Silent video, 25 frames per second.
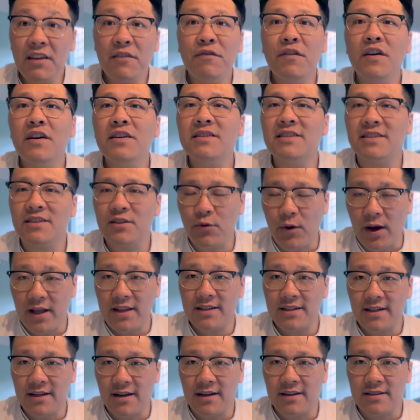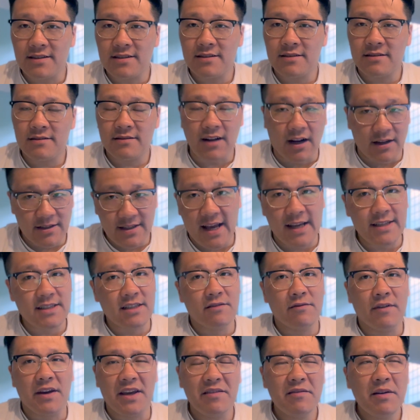丰集团的这个涨价
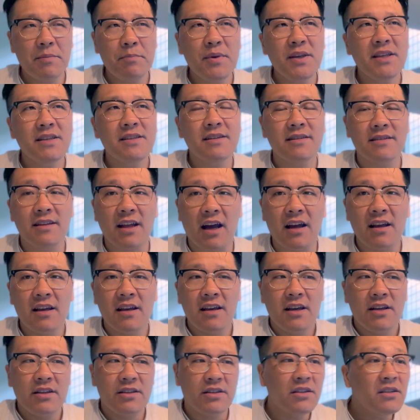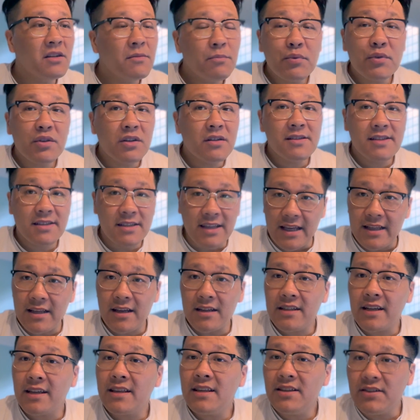行为，因为毕竟呢，其实不止姐姐
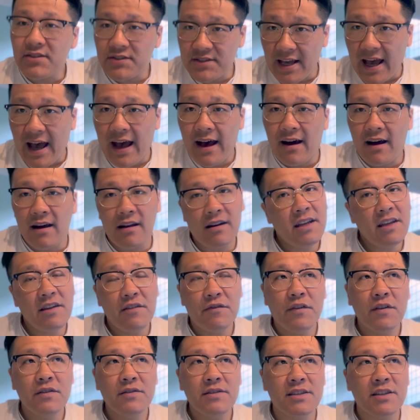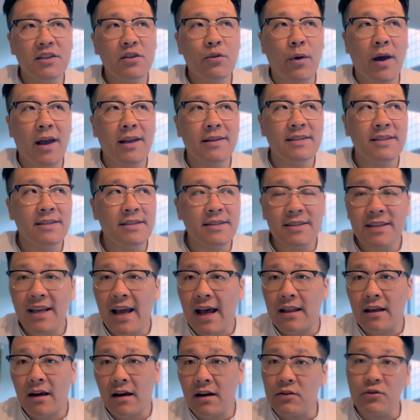这一家啊，利丰集团旗
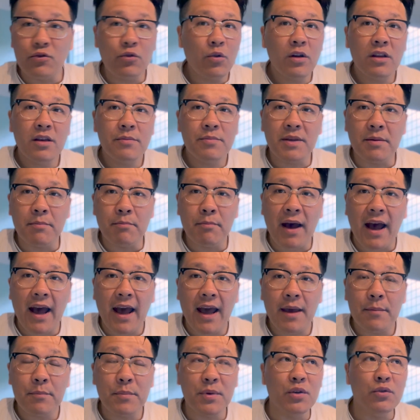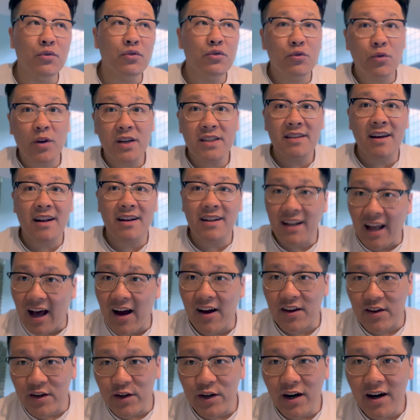下很多的品牌，比如说像
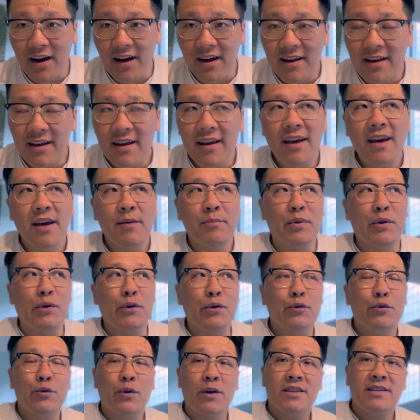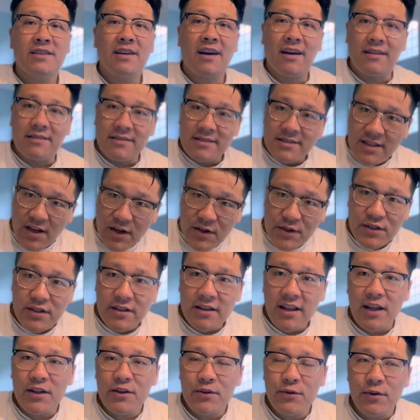朗格，比如说像江诗
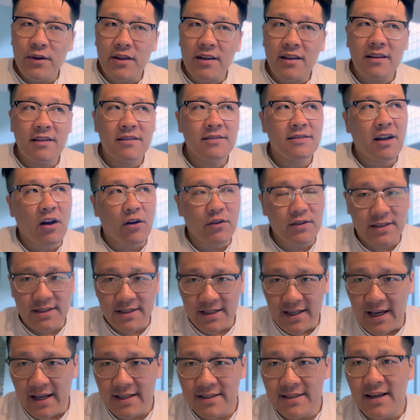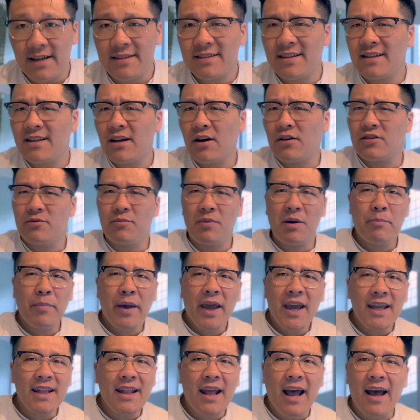丹顿，到姐姐，再到什么
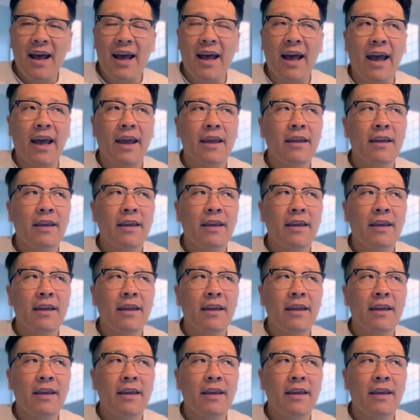沛纳海。